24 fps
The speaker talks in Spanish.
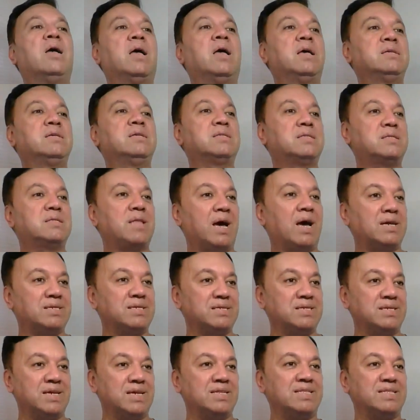estar
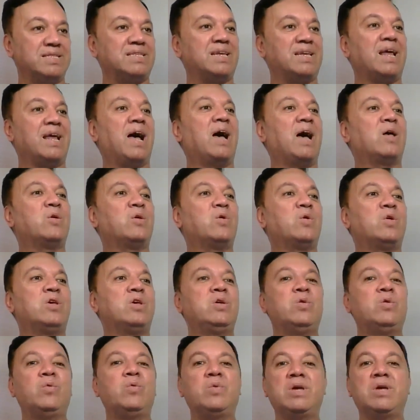centrado
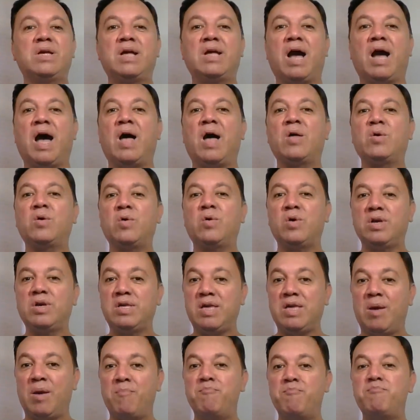y ubicado
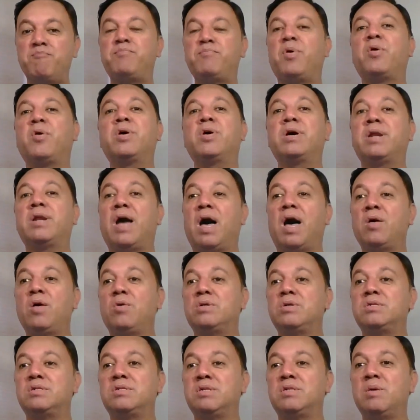y
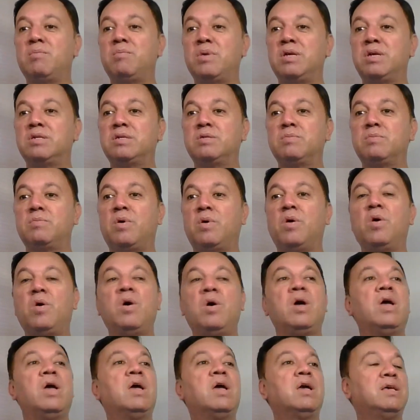empoderado en sí mismo
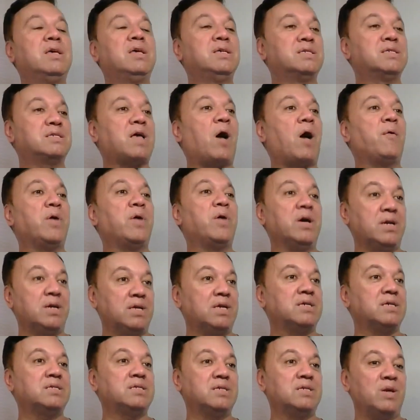y saber
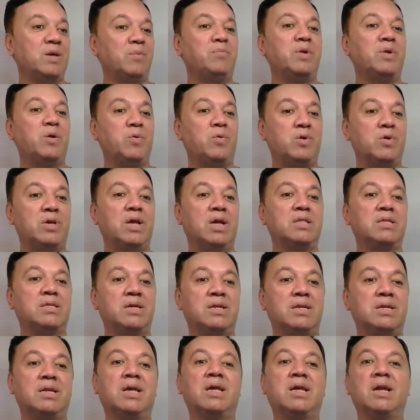que siempre voy a
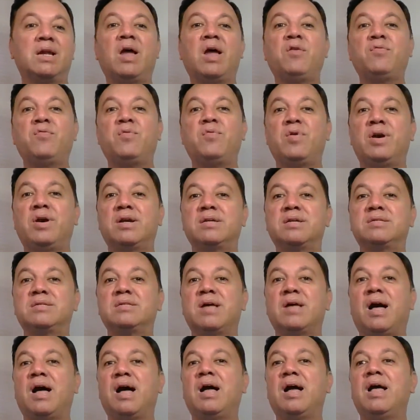tener la
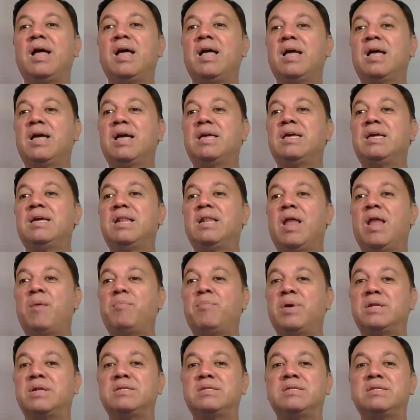fuerza y la
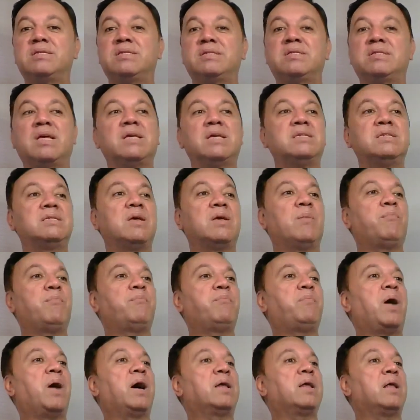
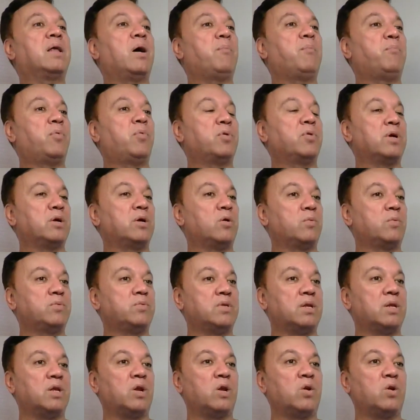persistencia para poder
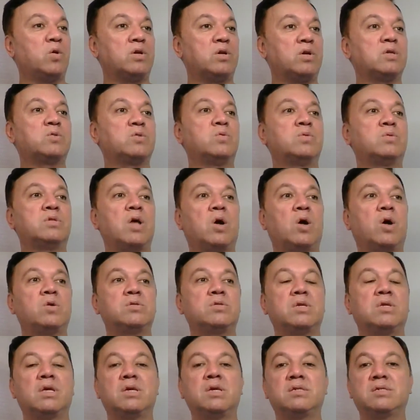obtener los resultados
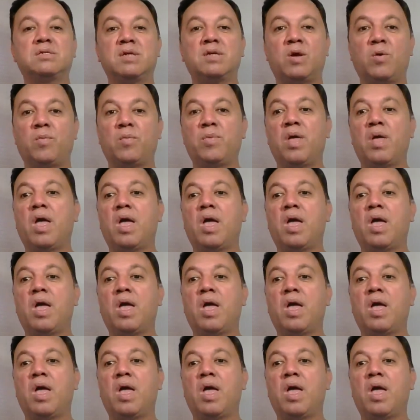que deseo.